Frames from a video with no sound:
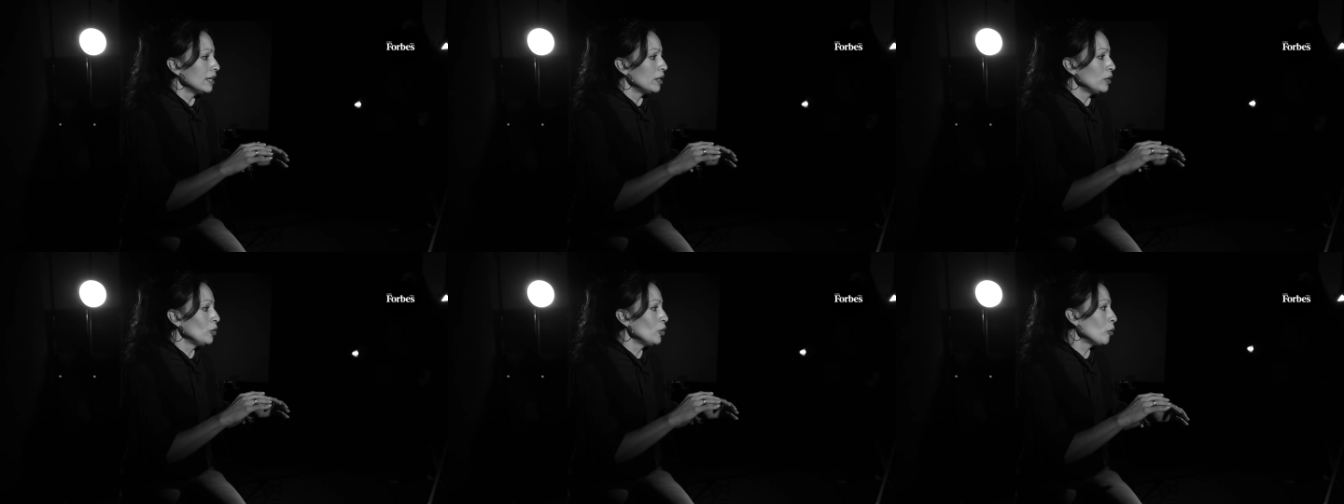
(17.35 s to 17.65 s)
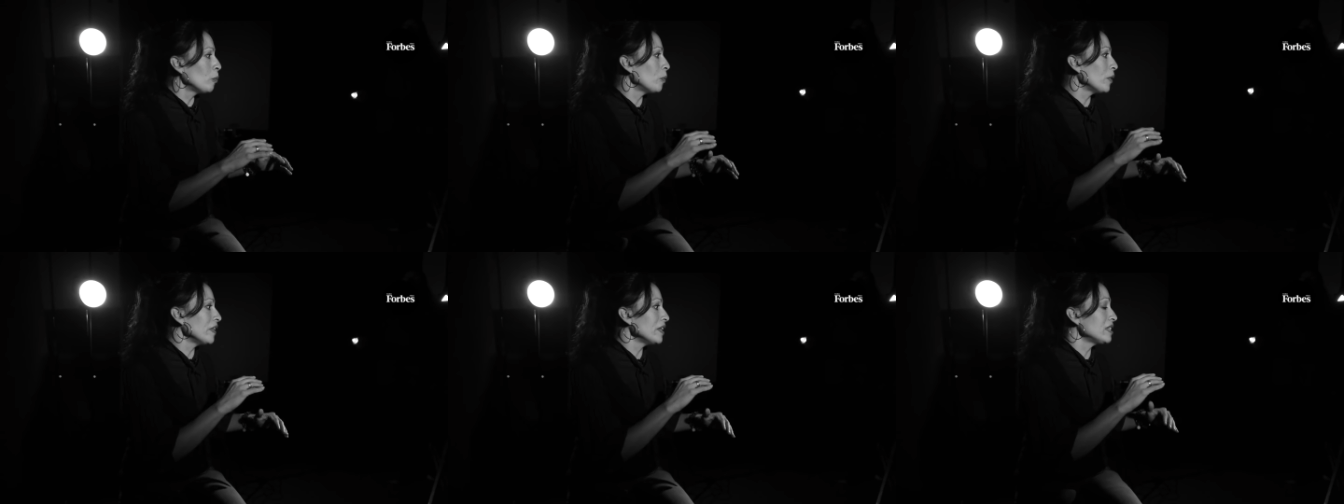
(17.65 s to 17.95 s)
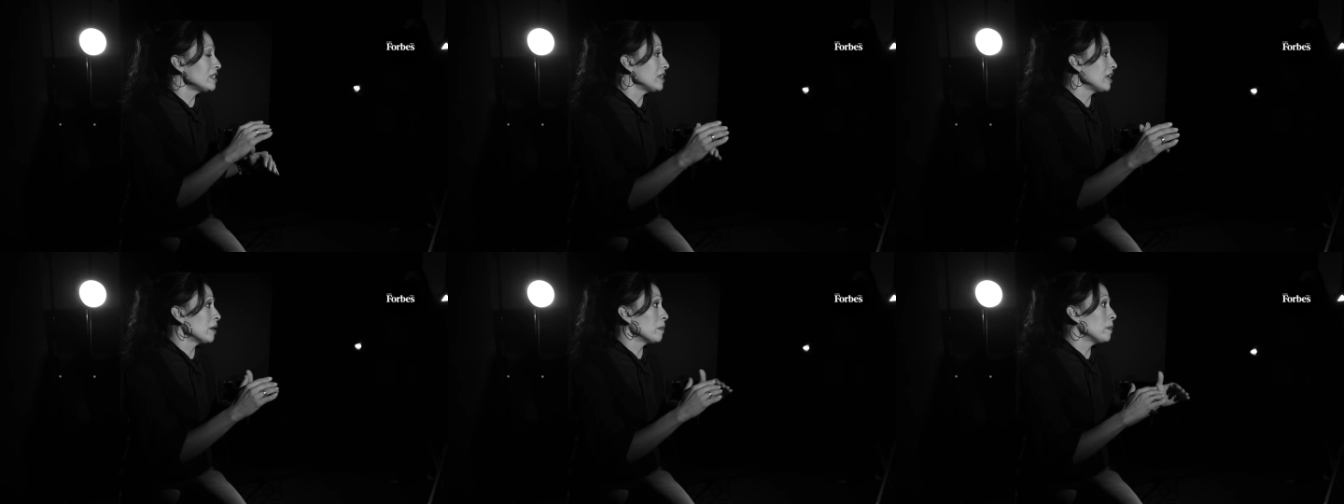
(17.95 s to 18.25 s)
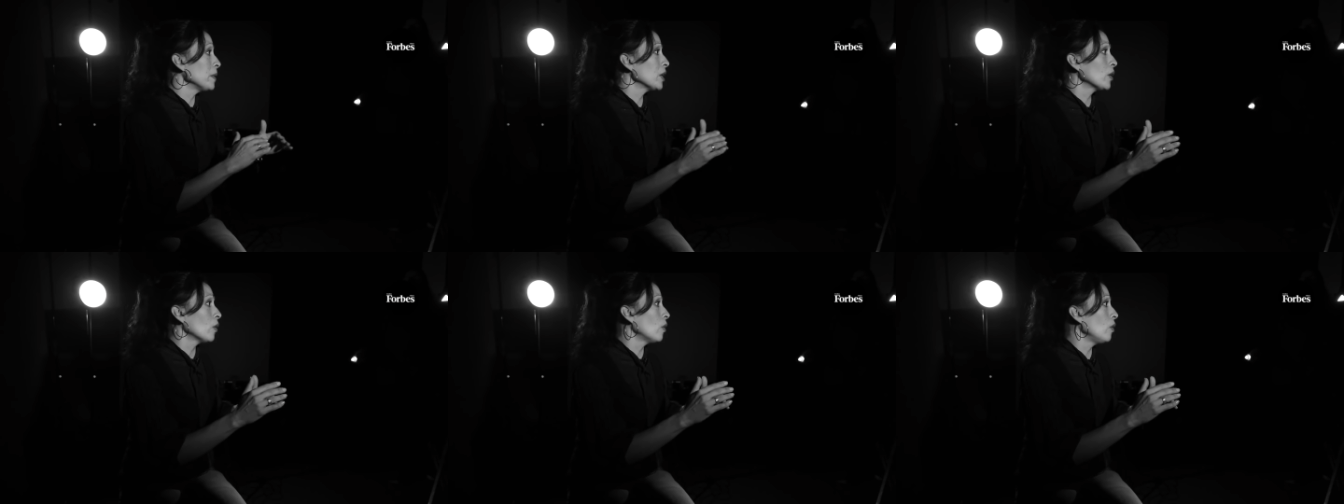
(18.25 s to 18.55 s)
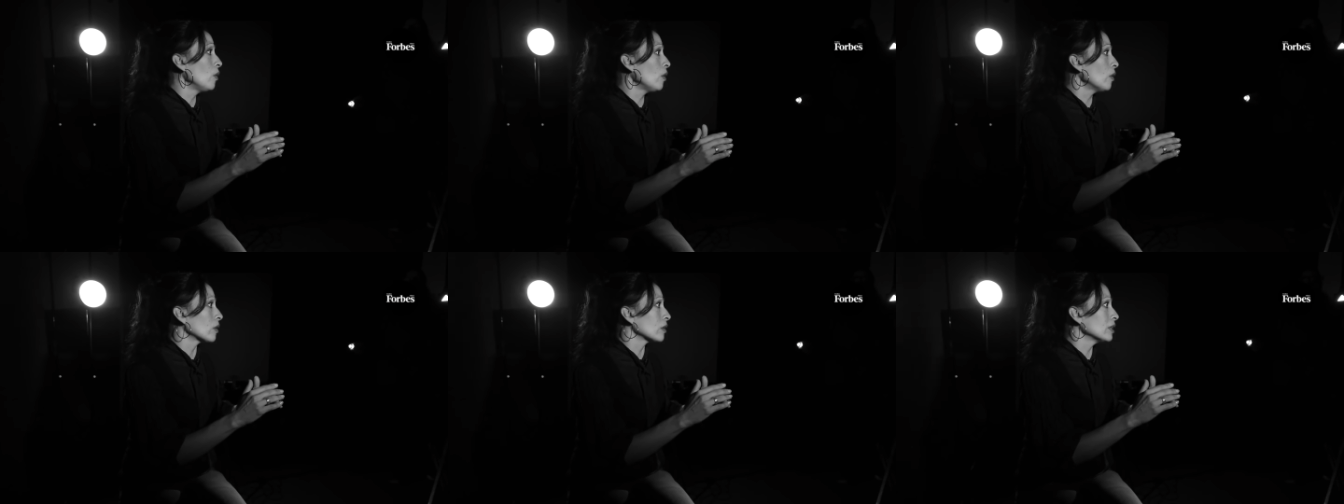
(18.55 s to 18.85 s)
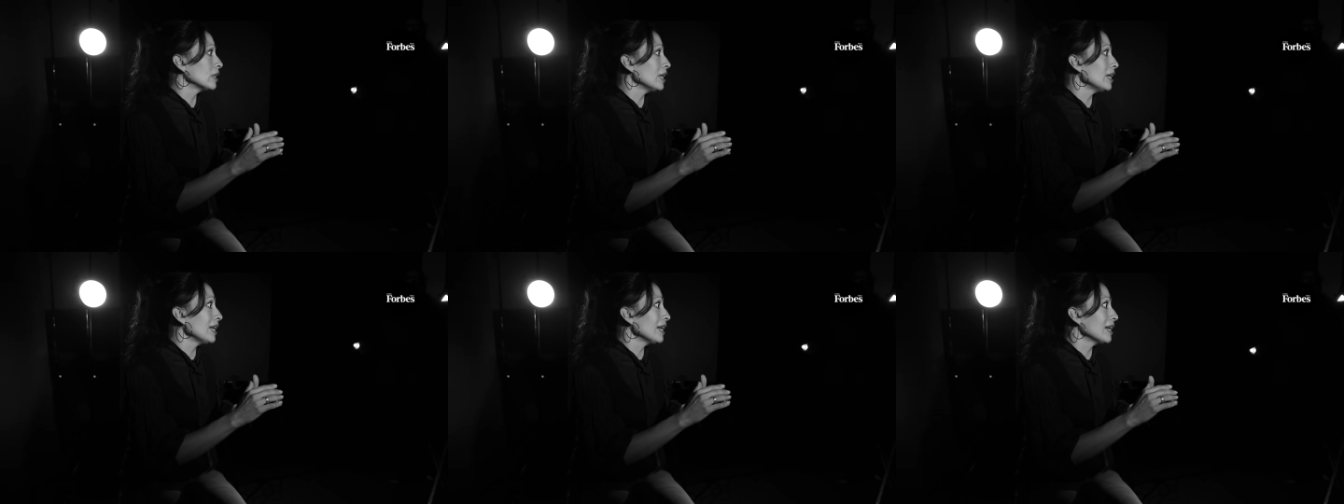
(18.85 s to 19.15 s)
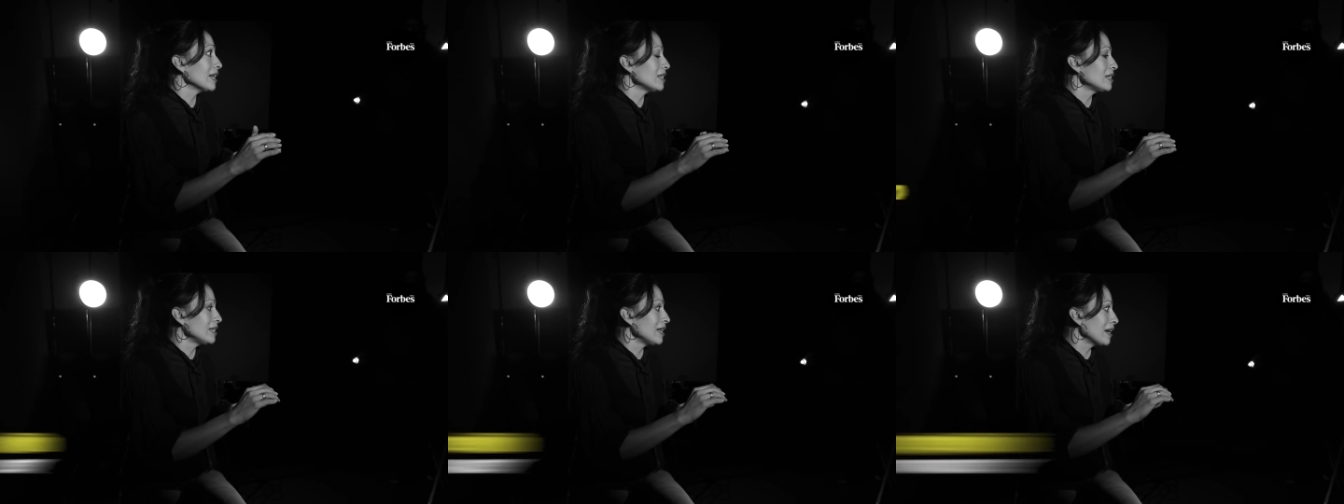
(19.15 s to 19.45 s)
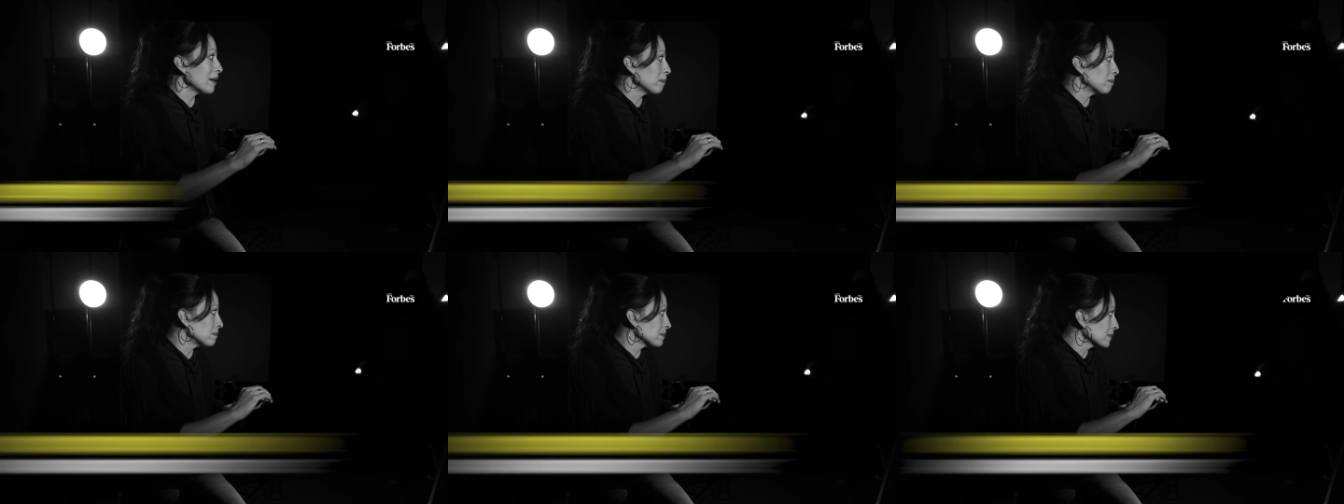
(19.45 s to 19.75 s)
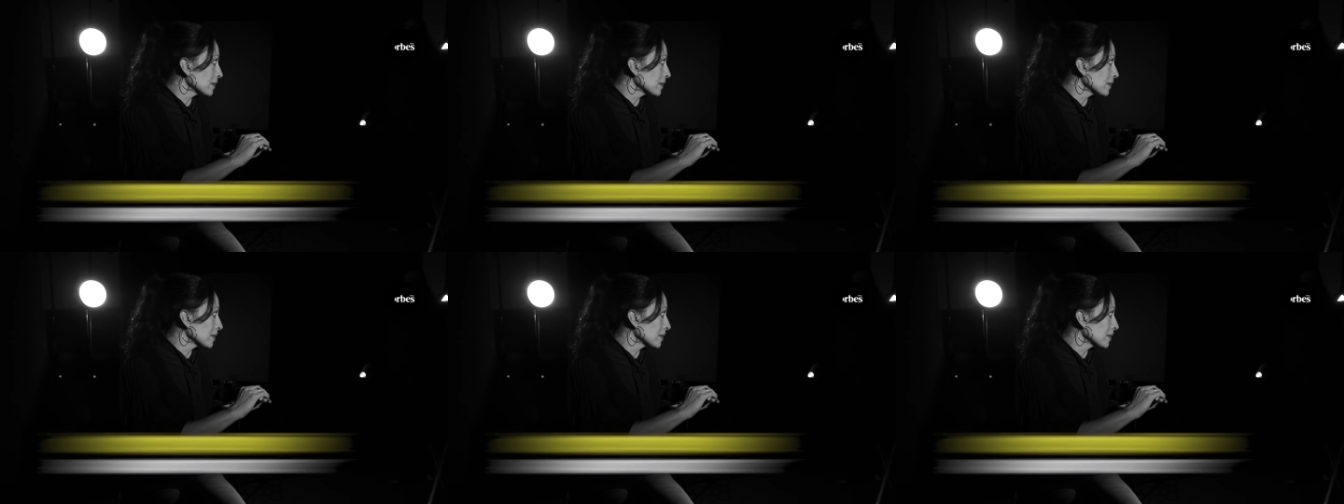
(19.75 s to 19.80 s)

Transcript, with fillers: no puede ser bicolor, tiene que ser